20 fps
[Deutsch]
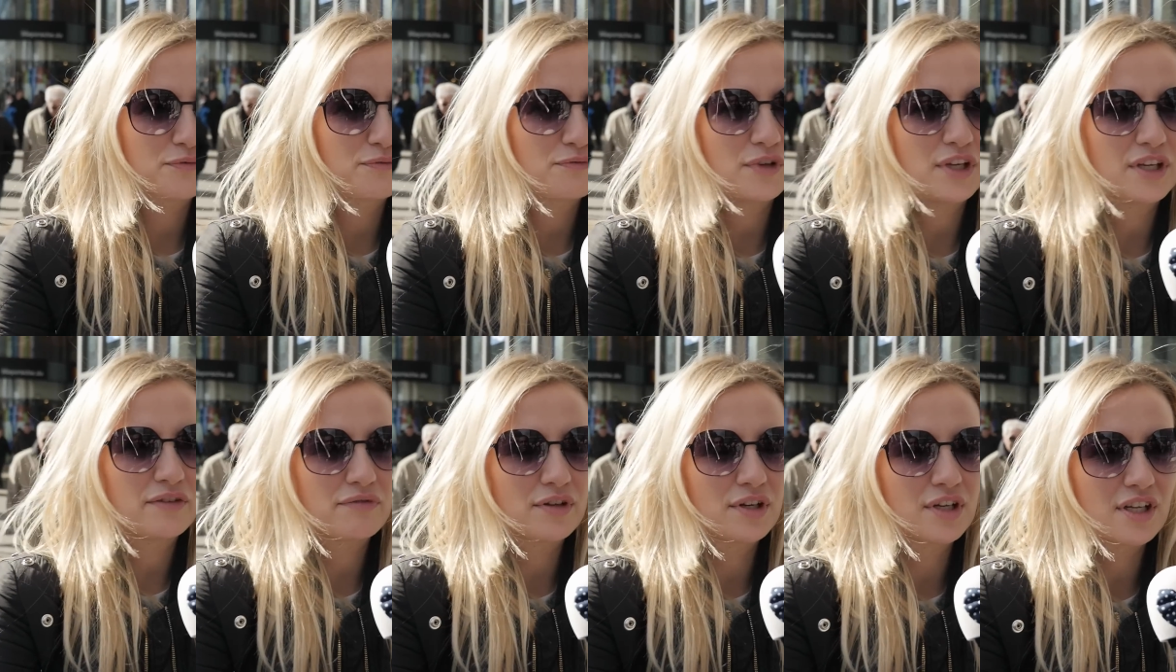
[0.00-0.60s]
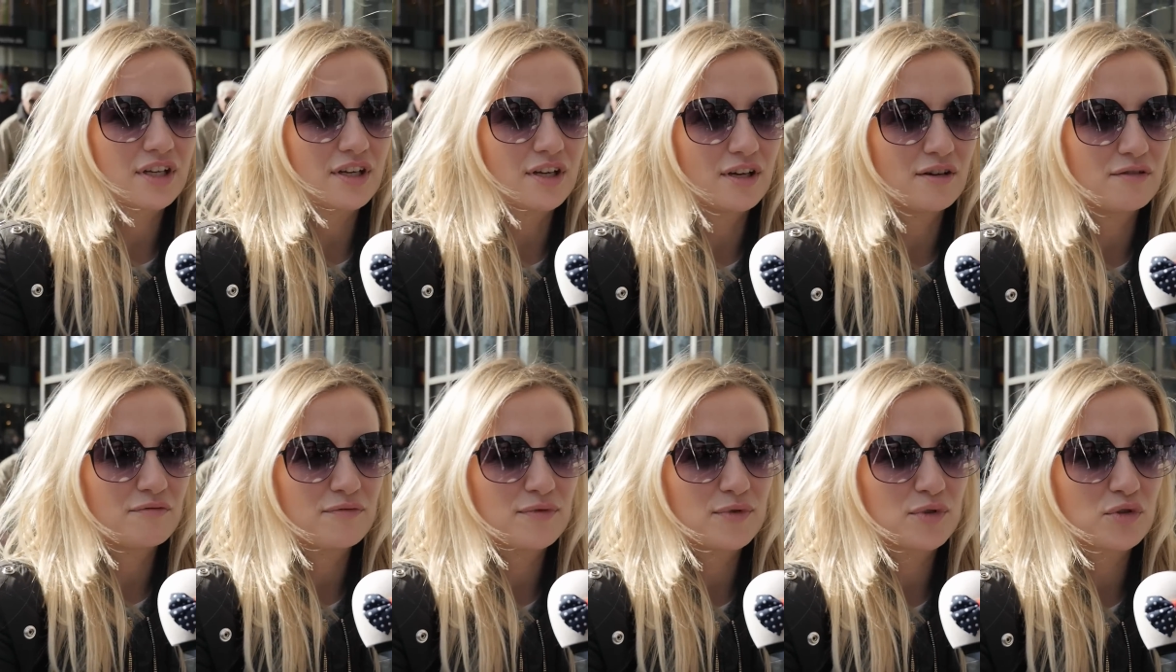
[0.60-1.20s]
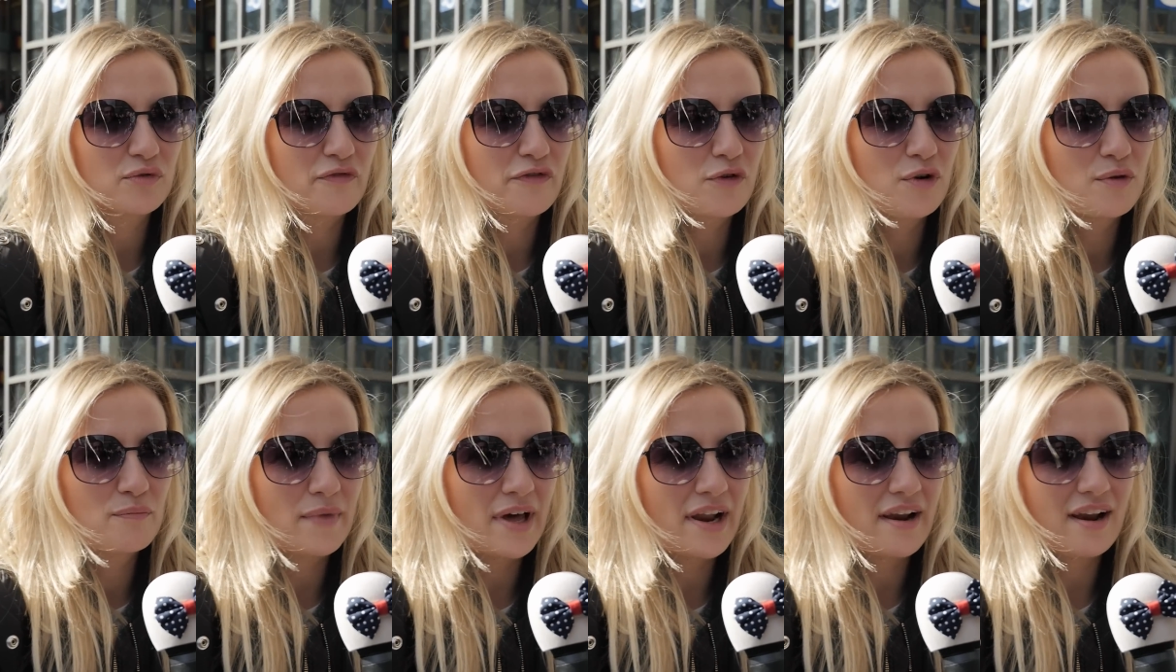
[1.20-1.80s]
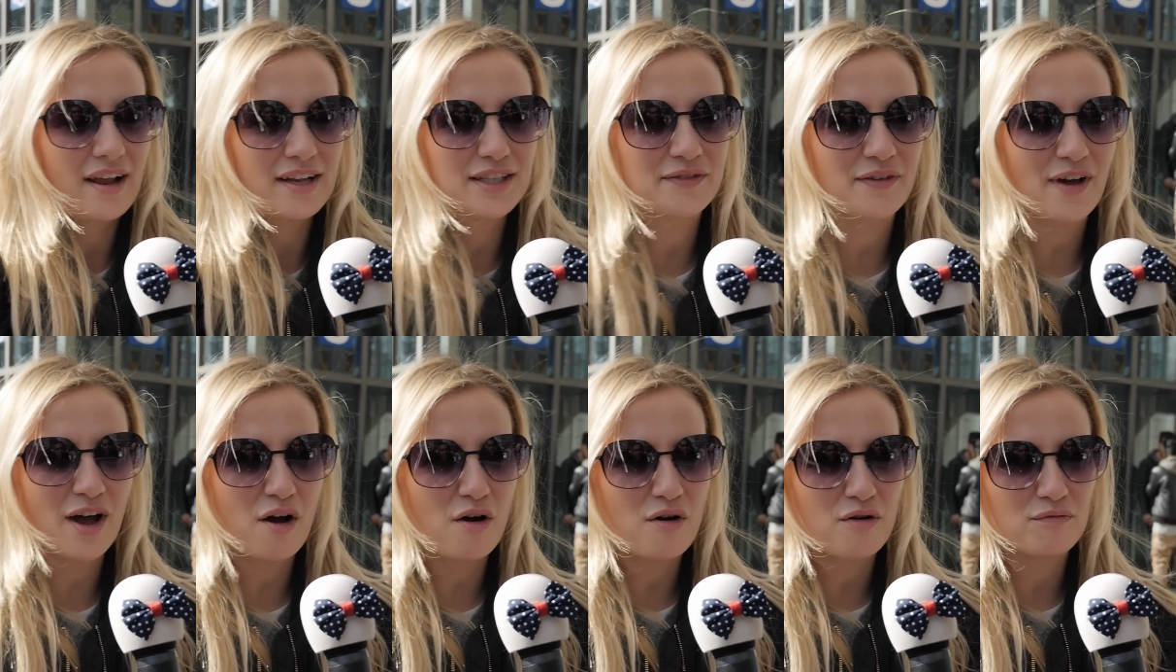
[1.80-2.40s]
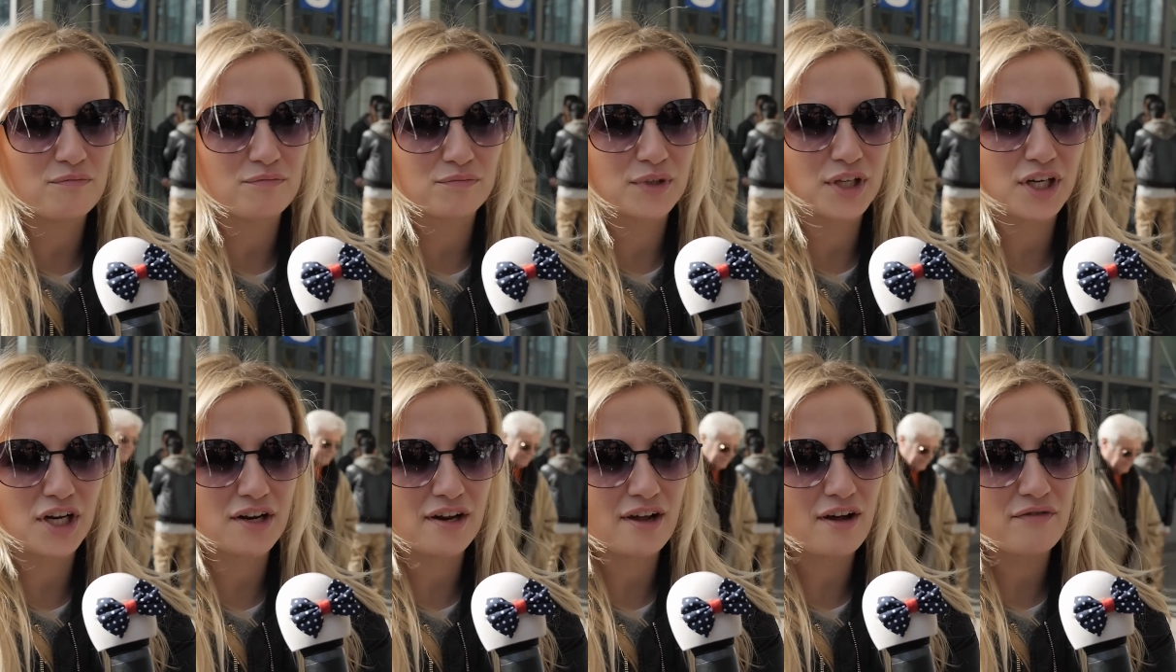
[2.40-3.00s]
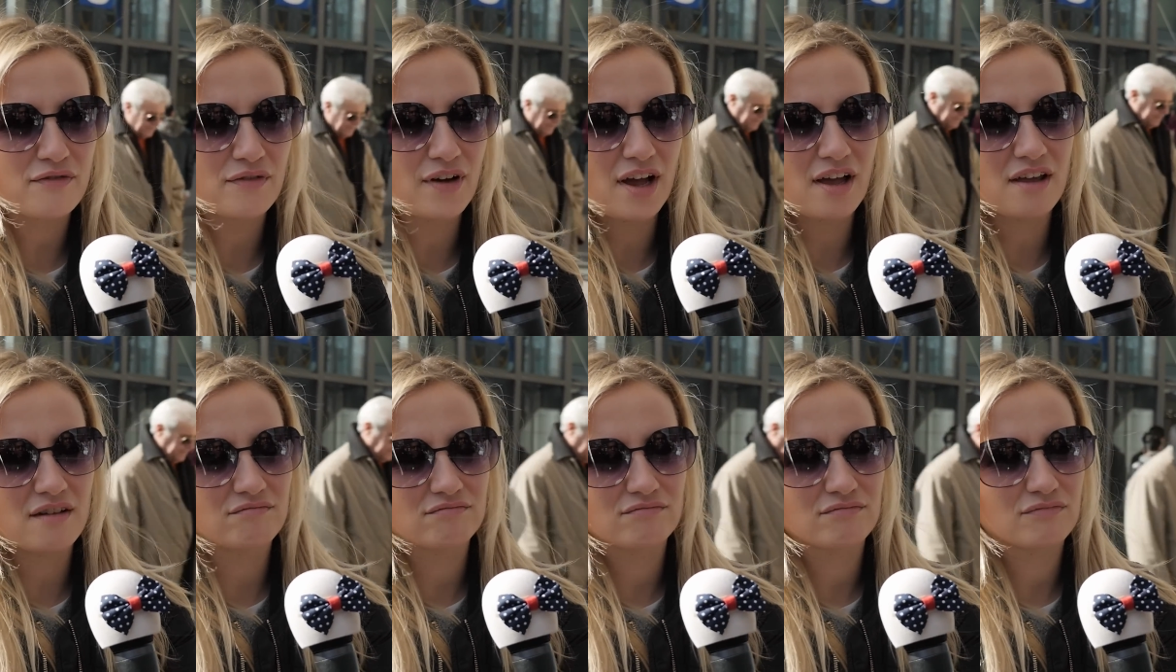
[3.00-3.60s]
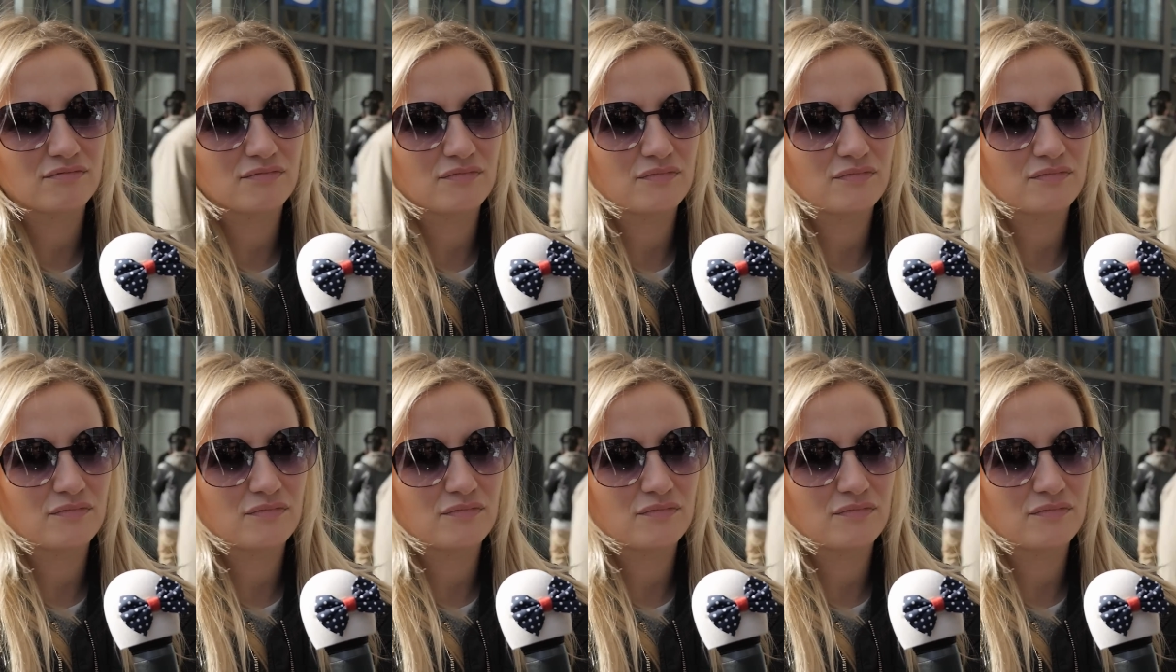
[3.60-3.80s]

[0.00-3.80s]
ich finde, sowohl Mann als Frau, jeder darf weinen.